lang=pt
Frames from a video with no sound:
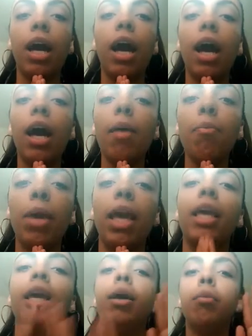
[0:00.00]

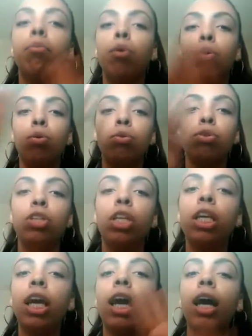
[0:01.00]
Amém. Bom
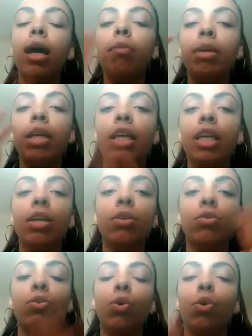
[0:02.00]
dia,
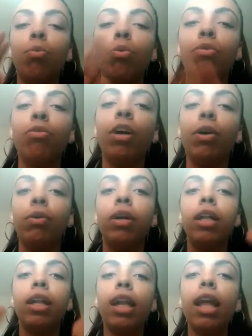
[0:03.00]
amiguinhos, como vão?
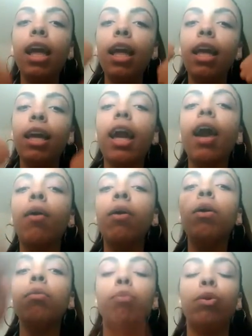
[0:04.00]
Legal!